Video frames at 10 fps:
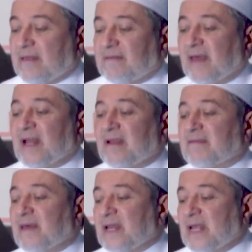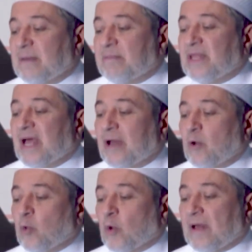ثالثا
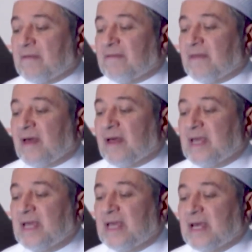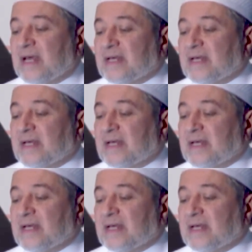إبدال الضاء